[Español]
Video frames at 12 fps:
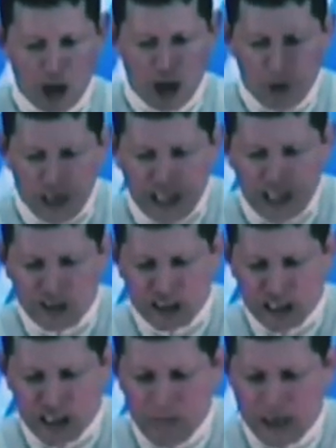Pero le voy a
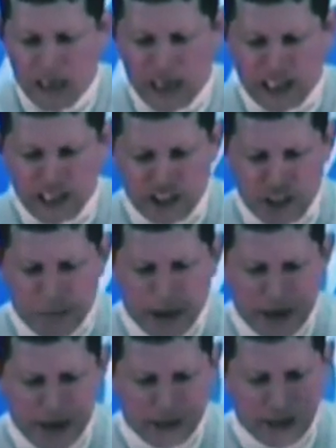decir también a quien
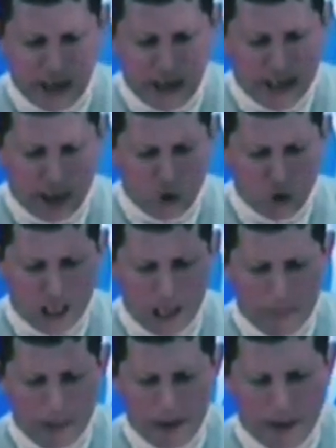se parece el que
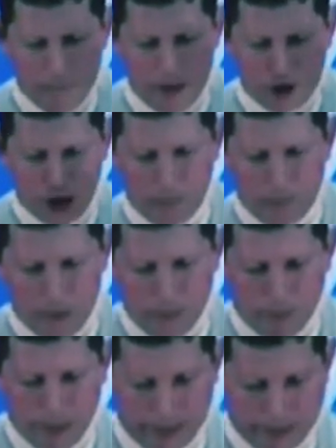escucha la palabra en bien no la pone en